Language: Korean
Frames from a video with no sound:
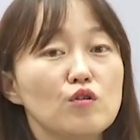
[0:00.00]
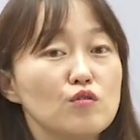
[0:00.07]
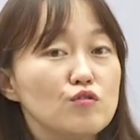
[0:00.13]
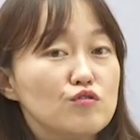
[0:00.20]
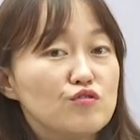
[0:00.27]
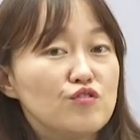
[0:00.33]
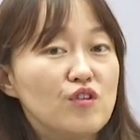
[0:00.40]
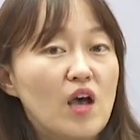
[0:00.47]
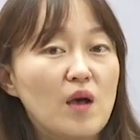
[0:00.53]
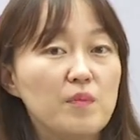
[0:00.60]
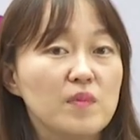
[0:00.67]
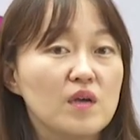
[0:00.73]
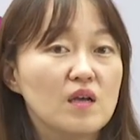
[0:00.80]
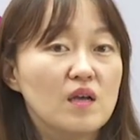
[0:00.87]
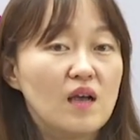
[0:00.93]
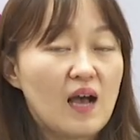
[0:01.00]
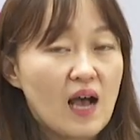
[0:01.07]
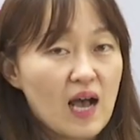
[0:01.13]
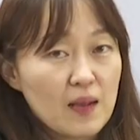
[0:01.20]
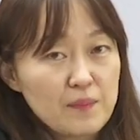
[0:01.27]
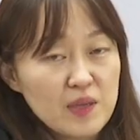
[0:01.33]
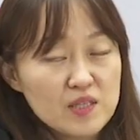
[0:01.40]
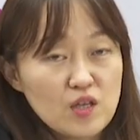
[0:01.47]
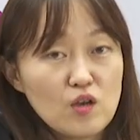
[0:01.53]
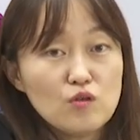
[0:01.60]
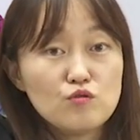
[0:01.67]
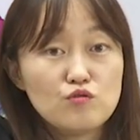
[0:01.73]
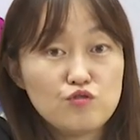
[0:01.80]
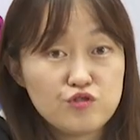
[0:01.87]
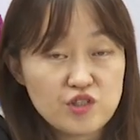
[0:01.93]
후두엽 합해서
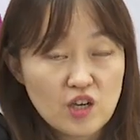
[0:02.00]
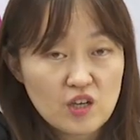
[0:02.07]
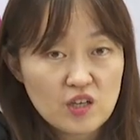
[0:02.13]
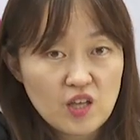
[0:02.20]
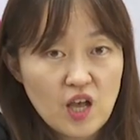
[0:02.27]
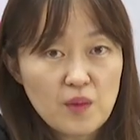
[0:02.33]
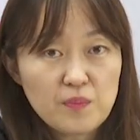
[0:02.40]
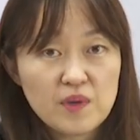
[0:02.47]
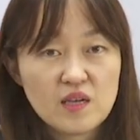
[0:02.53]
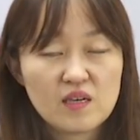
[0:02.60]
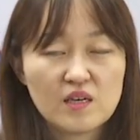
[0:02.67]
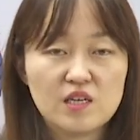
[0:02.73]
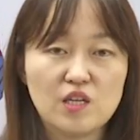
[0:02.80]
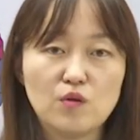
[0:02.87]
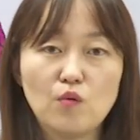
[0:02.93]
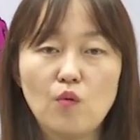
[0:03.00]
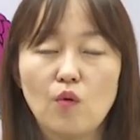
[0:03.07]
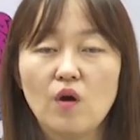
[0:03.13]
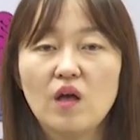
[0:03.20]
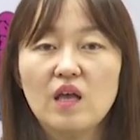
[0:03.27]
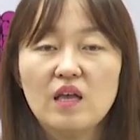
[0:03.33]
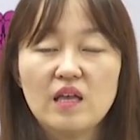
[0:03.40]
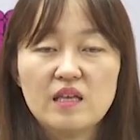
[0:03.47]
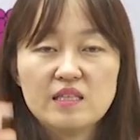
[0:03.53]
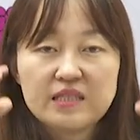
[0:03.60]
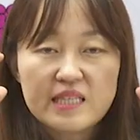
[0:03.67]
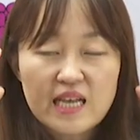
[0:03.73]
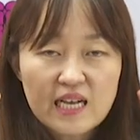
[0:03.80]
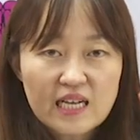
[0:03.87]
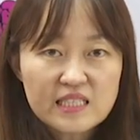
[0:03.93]
두정엽 그리고
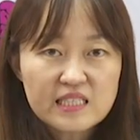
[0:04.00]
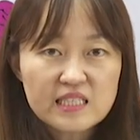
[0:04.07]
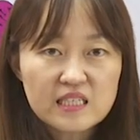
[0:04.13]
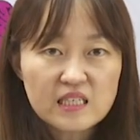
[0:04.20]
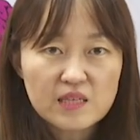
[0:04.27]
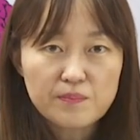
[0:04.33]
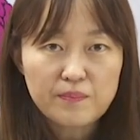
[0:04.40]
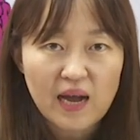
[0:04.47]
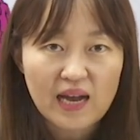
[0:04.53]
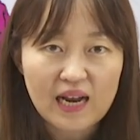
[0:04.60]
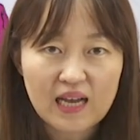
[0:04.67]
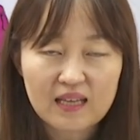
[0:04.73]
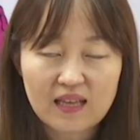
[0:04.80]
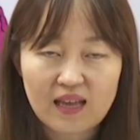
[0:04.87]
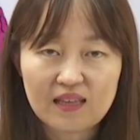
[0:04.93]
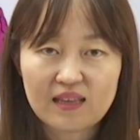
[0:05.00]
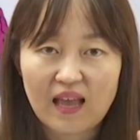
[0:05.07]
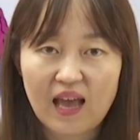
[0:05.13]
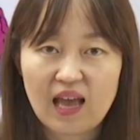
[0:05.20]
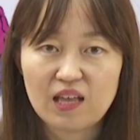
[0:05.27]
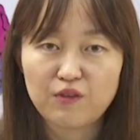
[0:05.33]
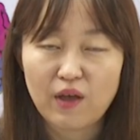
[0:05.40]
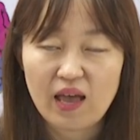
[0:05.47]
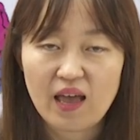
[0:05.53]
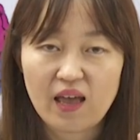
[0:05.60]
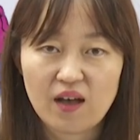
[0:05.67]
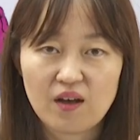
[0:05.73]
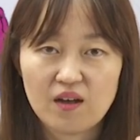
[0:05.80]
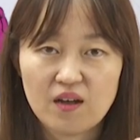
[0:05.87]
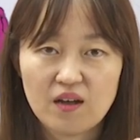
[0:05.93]
제가 지금 말한 게
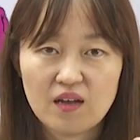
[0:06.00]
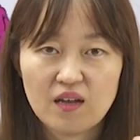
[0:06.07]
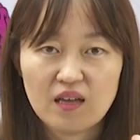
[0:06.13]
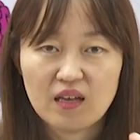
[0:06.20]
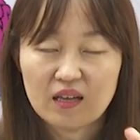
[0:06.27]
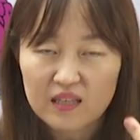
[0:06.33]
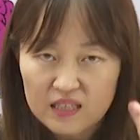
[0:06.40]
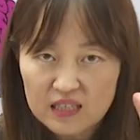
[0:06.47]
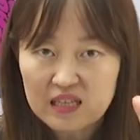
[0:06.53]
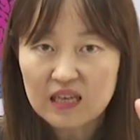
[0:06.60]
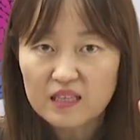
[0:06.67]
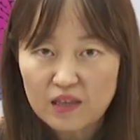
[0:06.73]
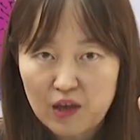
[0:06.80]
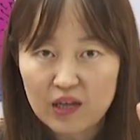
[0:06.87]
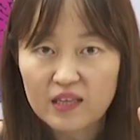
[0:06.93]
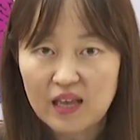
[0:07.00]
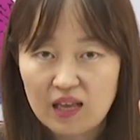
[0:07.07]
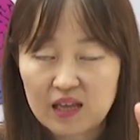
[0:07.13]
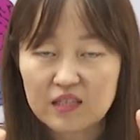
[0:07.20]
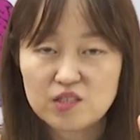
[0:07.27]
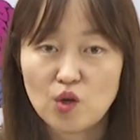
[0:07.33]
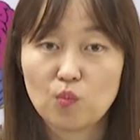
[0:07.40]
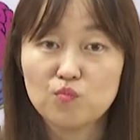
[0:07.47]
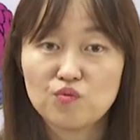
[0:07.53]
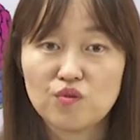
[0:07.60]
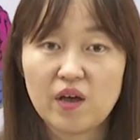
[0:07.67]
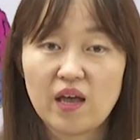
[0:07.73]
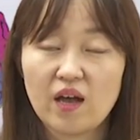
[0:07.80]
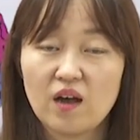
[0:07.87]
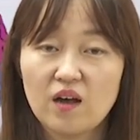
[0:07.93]
대뇌예요. 이게 대뇌의
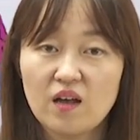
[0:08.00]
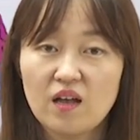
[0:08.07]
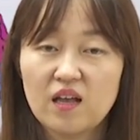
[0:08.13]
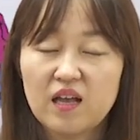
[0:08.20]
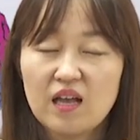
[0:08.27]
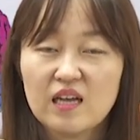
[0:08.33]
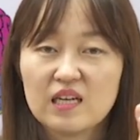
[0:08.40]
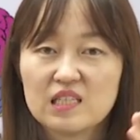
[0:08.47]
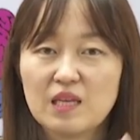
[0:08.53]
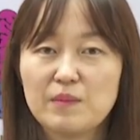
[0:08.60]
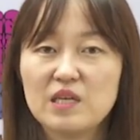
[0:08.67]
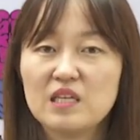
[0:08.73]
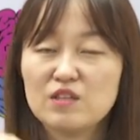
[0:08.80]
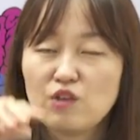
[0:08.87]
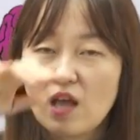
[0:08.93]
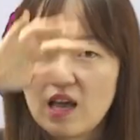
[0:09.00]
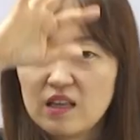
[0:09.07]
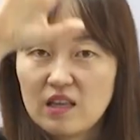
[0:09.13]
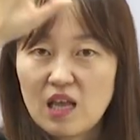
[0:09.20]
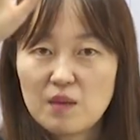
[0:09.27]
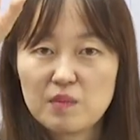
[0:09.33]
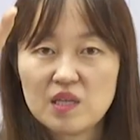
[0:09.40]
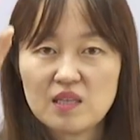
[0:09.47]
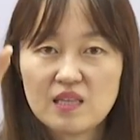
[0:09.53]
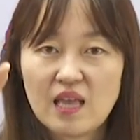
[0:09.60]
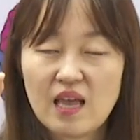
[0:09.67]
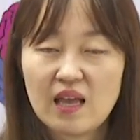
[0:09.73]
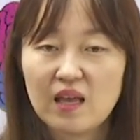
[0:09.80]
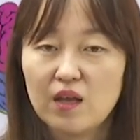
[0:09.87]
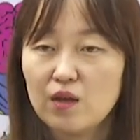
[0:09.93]
전부예요. 그 다음에 이 대뇌
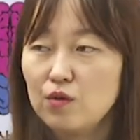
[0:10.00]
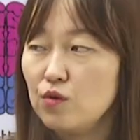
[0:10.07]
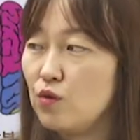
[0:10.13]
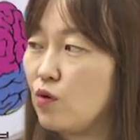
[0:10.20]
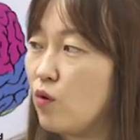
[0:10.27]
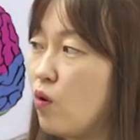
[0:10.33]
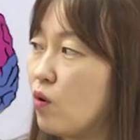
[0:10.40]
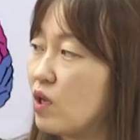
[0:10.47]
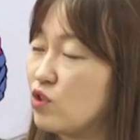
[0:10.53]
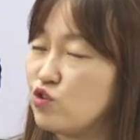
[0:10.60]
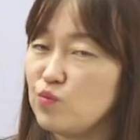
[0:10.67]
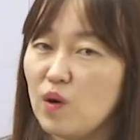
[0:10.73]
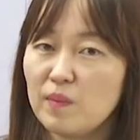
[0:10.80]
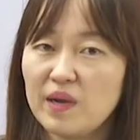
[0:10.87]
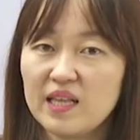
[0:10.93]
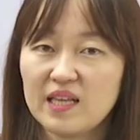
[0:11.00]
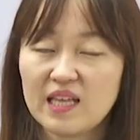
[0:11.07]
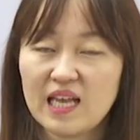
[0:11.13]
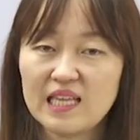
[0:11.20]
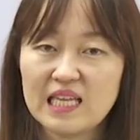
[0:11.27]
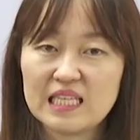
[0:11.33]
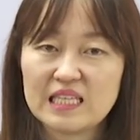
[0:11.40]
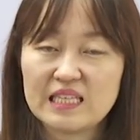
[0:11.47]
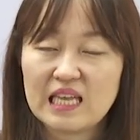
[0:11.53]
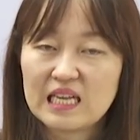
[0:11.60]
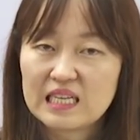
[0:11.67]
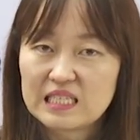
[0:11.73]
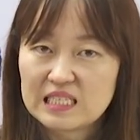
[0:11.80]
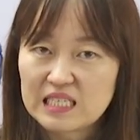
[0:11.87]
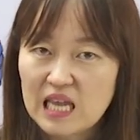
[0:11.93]
밑에 이렇게 주먹만한 게 하나 있는데
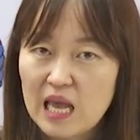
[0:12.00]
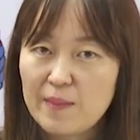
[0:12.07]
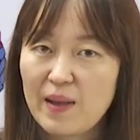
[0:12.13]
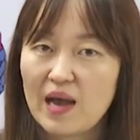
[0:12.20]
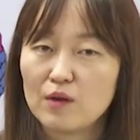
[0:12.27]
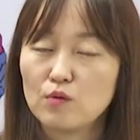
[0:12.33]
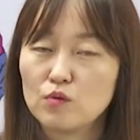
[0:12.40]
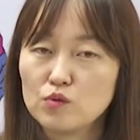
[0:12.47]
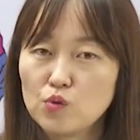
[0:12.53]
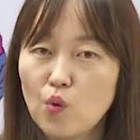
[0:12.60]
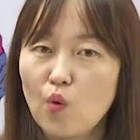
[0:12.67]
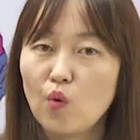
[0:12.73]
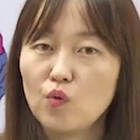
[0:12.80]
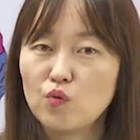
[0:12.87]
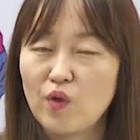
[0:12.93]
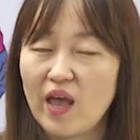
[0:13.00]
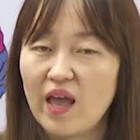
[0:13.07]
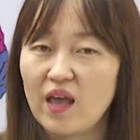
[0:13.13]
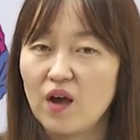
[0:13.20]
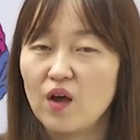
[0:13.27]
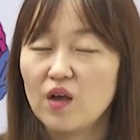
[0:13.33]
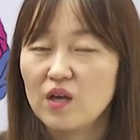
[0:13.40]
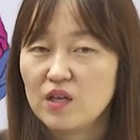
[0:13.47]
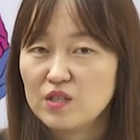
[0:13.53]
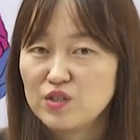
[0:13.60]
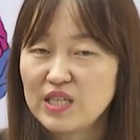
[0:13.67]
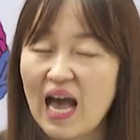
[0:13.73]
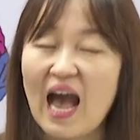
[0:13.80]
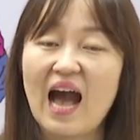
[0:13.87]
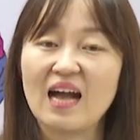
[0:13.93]
그게 바로 소뇌예요.
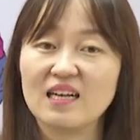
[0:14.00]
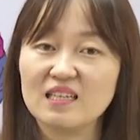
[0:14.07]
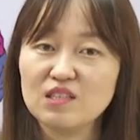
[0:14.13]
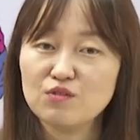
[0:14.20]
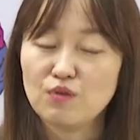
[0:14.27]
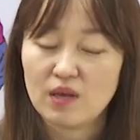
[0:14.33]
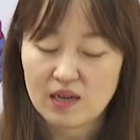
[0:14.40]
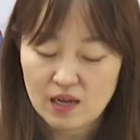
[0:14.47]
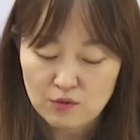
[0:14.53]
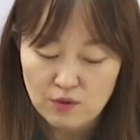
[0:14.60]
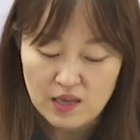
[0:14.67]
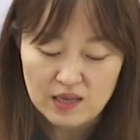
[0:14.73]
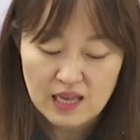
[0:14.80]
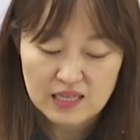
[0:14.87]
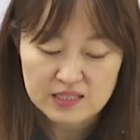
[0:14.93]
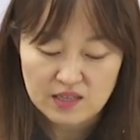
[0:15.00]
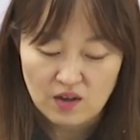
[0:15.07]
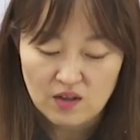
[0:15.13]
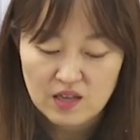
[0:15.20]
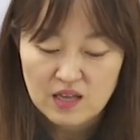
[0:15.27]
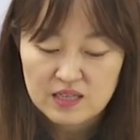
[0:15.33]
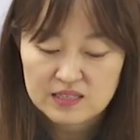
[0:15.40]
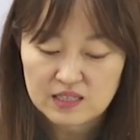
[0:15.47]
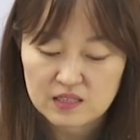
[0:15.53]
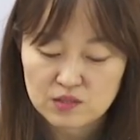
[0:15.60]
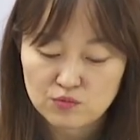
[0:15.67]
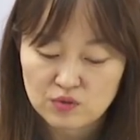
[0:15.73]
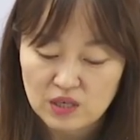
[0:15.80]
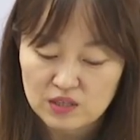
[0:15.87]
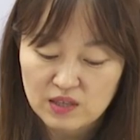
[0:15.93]
작은 뇌라고 얘기하죠. 자,
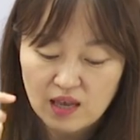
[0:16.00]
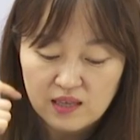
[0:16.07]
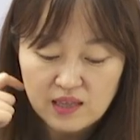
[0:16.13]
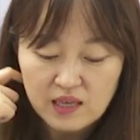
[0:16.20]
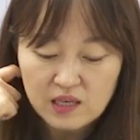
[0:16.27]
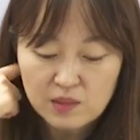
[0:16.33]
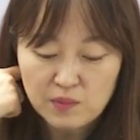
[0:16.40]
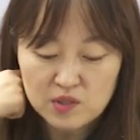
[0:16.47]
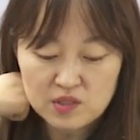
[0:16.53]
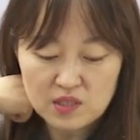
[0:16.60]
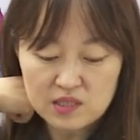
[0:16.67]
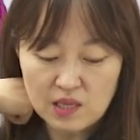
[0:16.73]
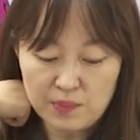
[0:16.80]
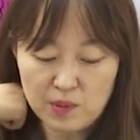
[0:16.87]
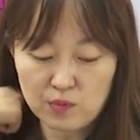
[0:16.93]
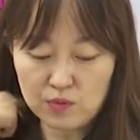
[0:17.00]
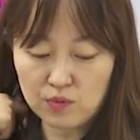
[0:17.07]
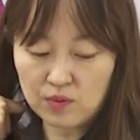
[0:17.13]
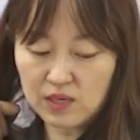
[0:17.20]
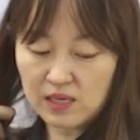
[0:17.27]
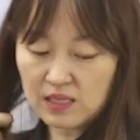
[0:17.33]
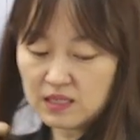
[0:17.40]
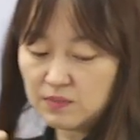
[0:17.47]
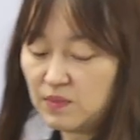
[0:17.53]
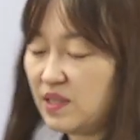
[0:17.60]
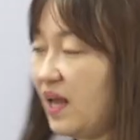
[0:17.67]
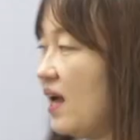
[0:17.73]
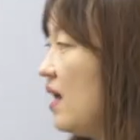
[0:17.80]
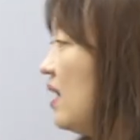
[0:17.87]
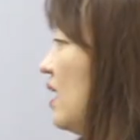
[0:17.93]
그래서 우리가 대뇌를 먼저 살펴보도록 하겠습니다.